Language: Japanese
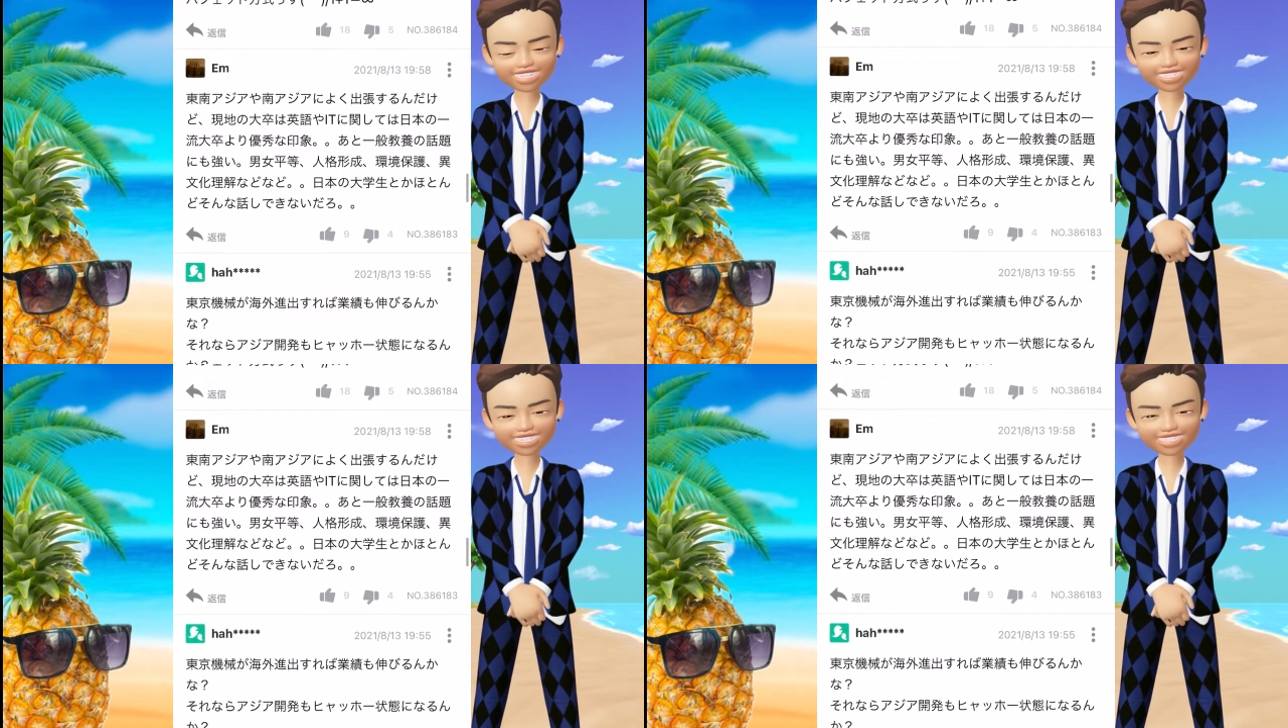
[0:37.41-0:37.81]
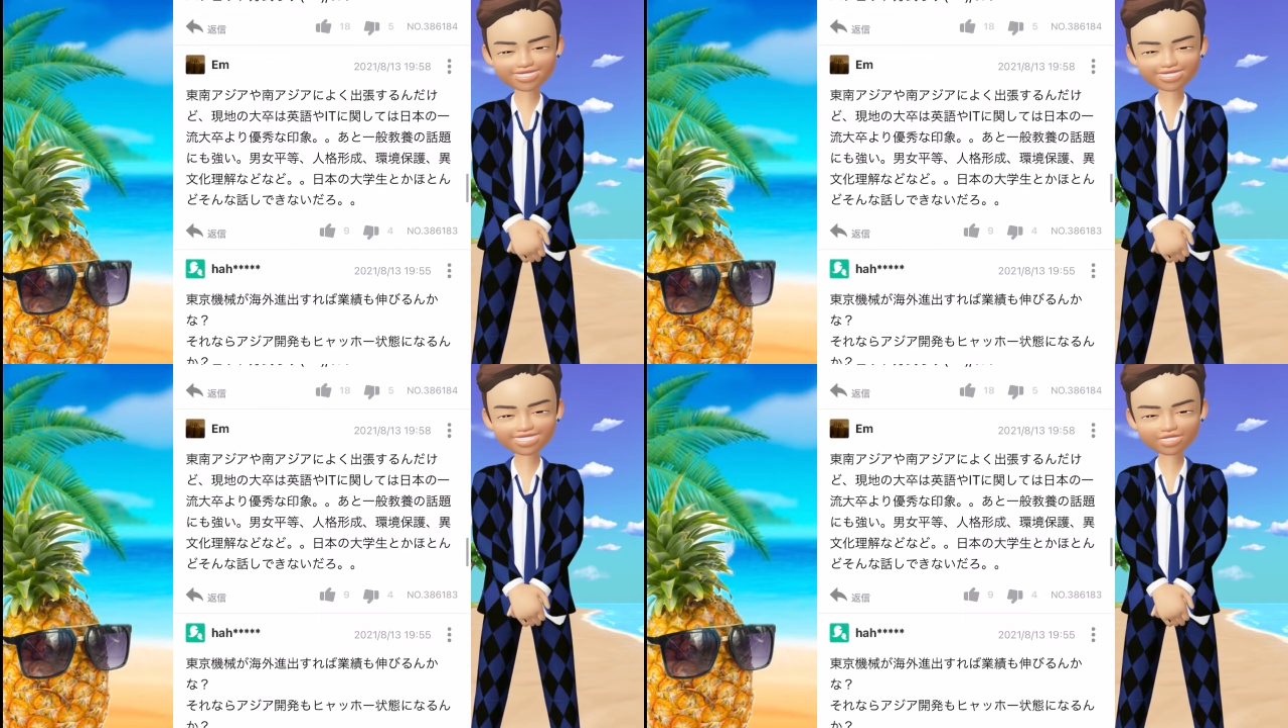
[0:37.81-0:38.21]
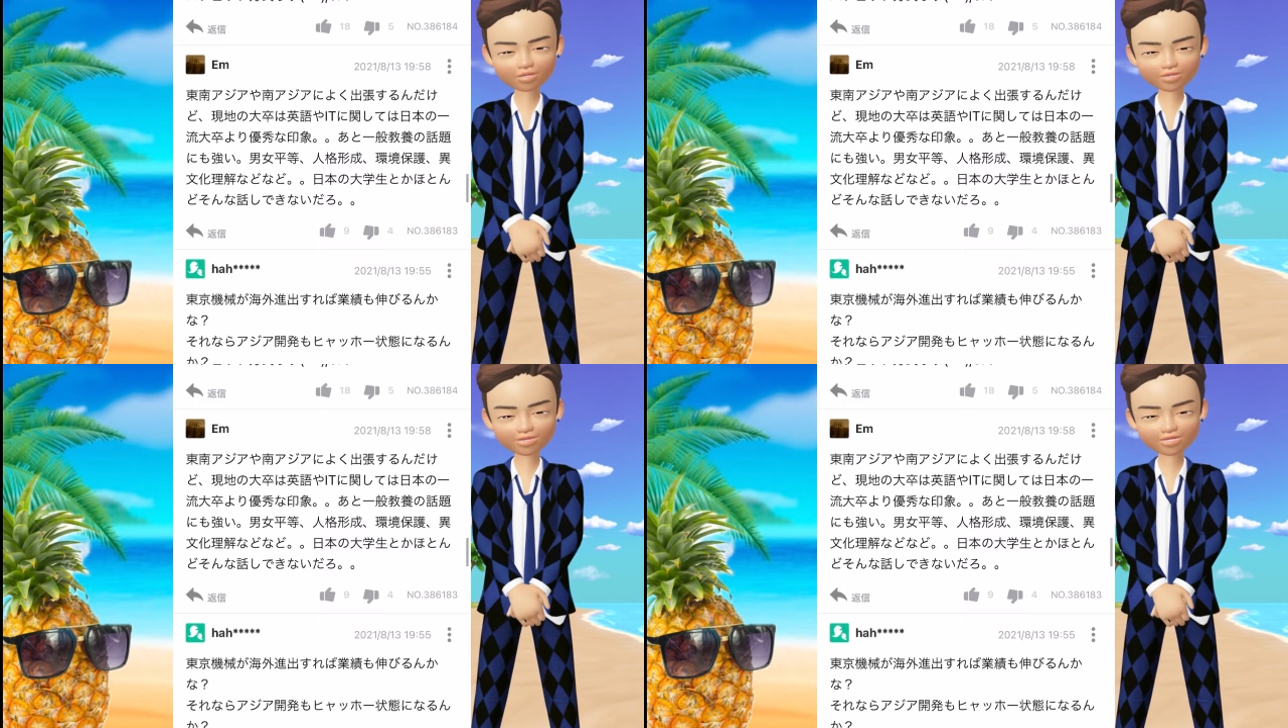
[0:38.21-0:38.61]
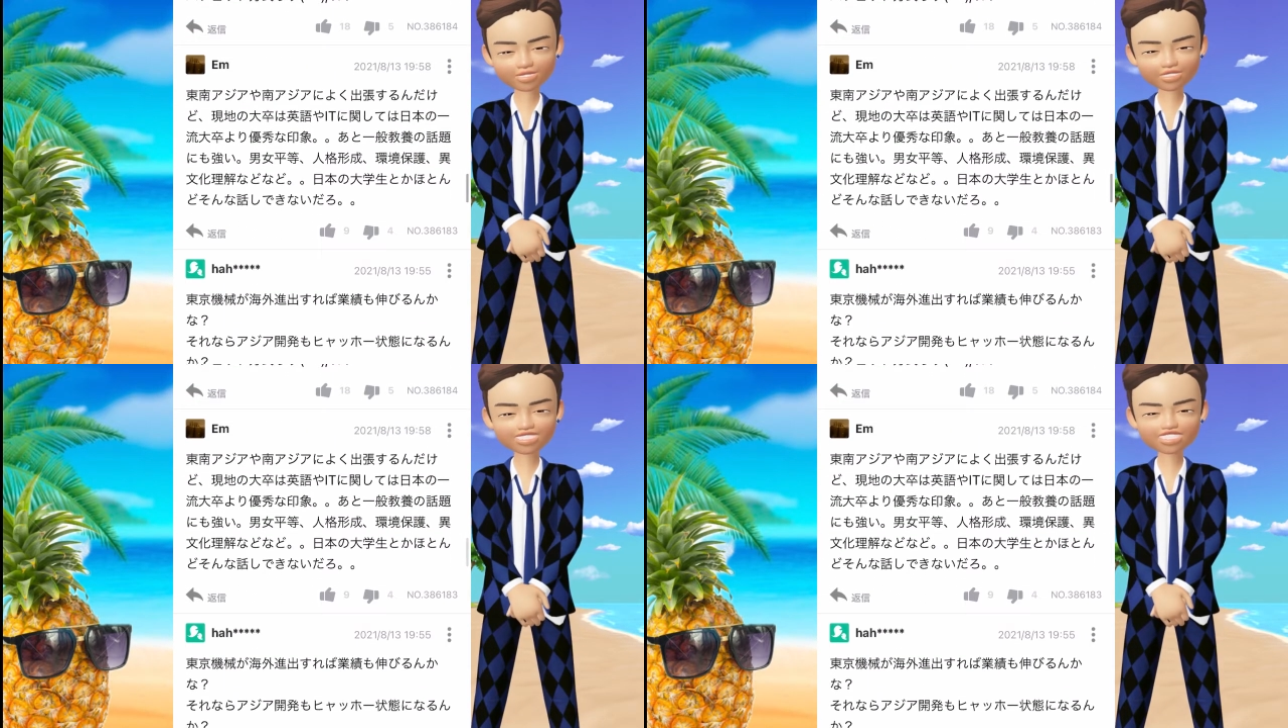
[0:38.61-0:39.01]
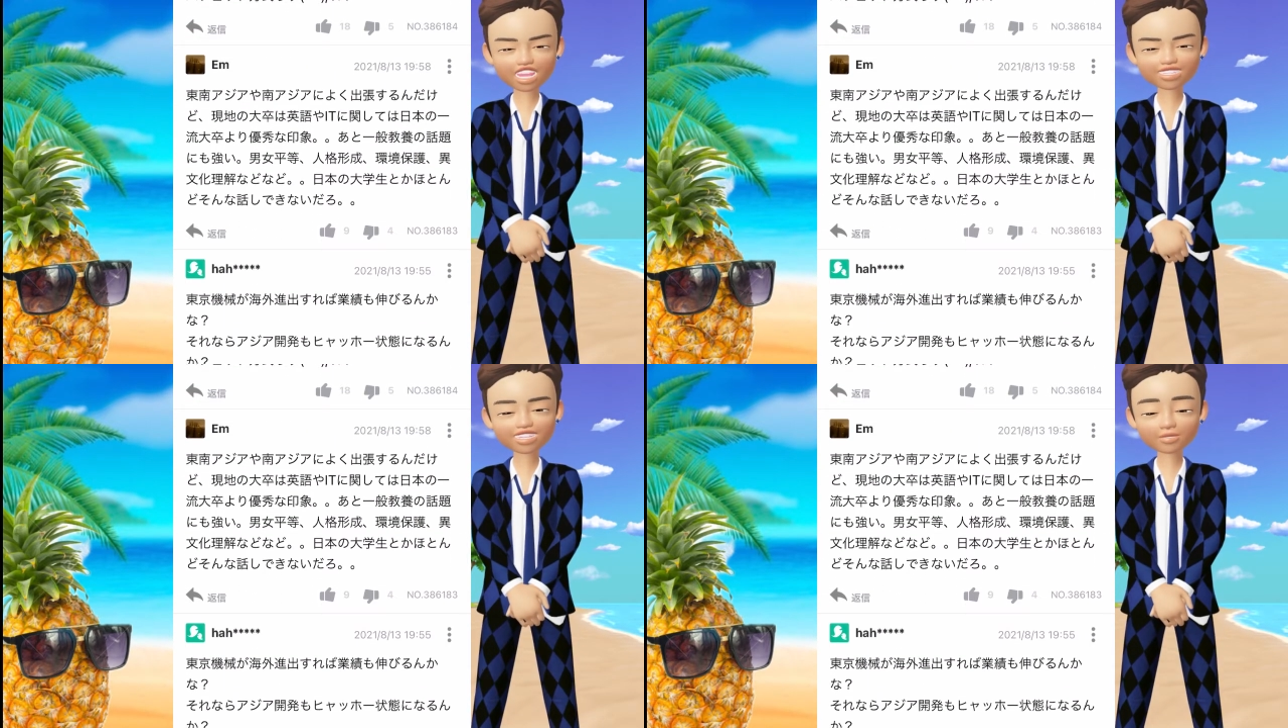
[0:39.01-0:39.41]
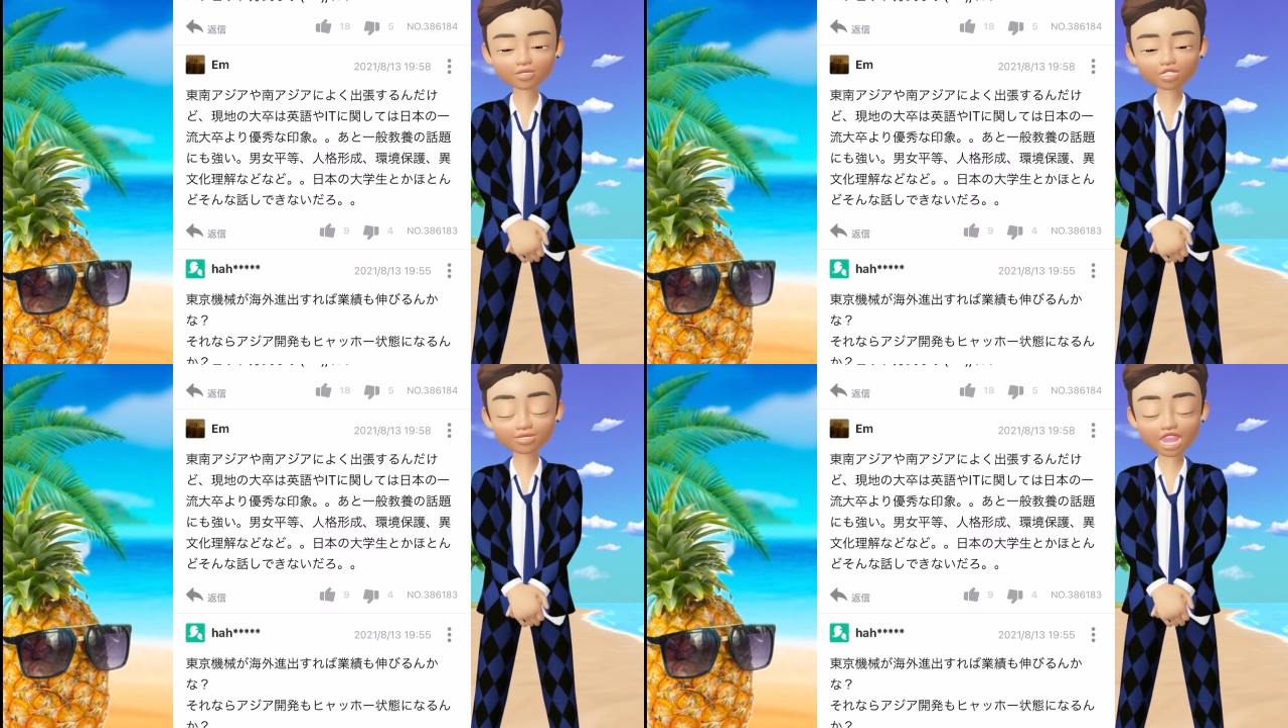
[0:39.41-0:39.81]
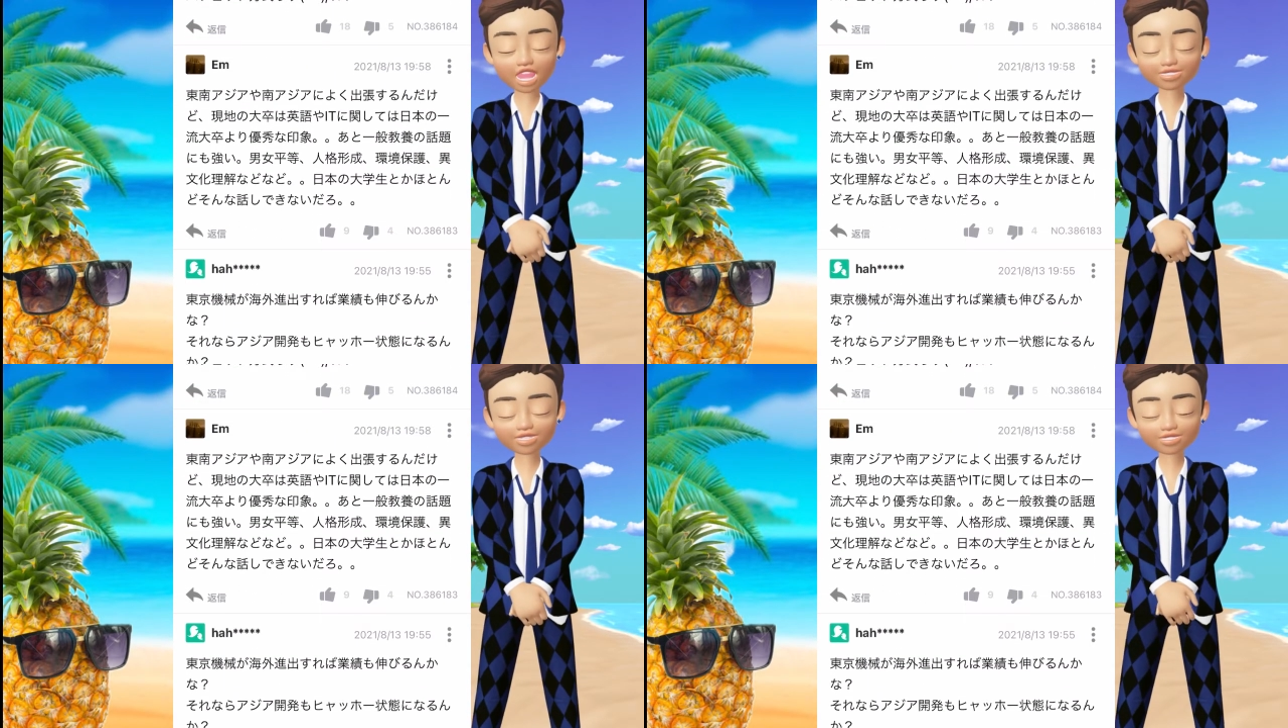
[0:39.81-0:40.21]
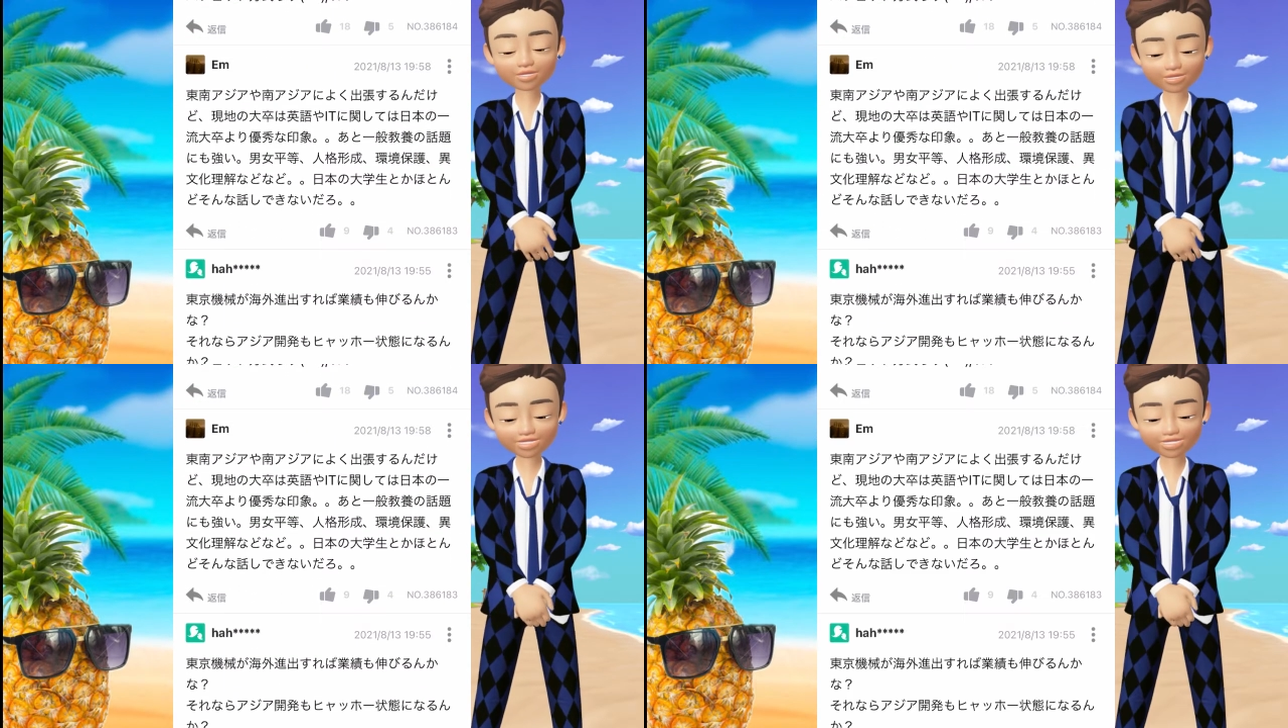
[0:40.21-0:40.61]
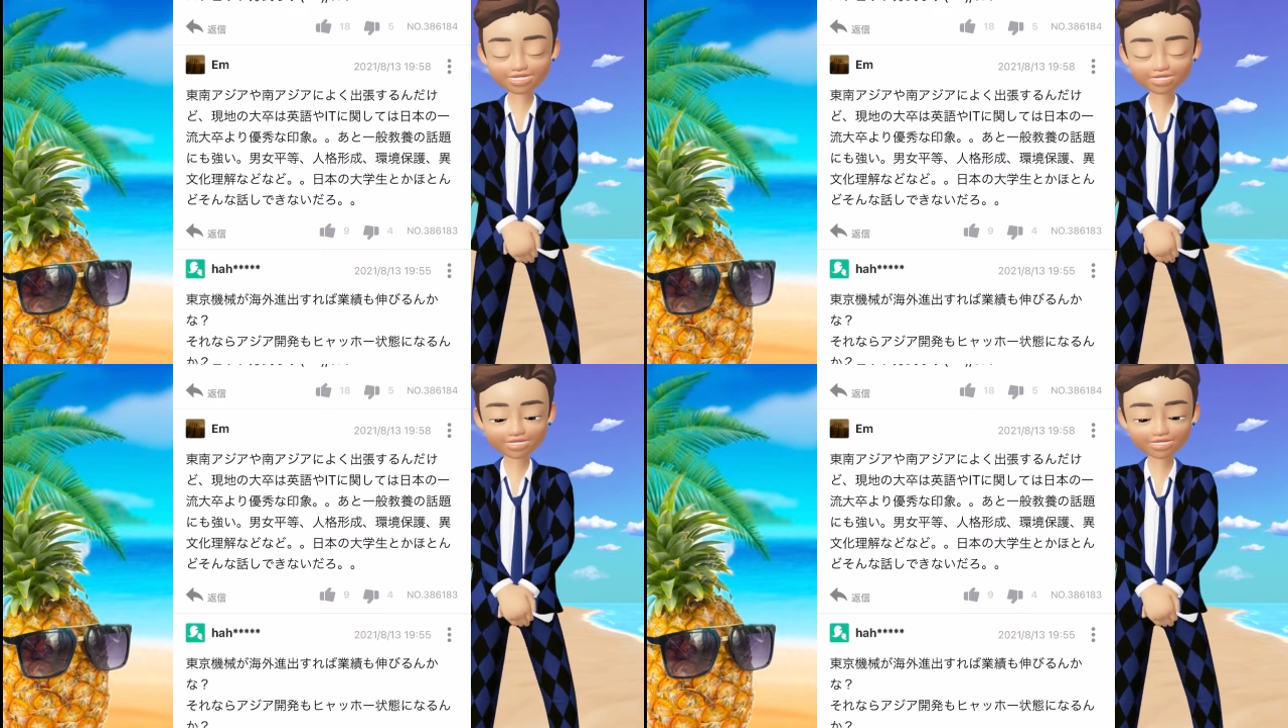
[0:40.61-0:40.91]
東京機械のホームページの方にですね、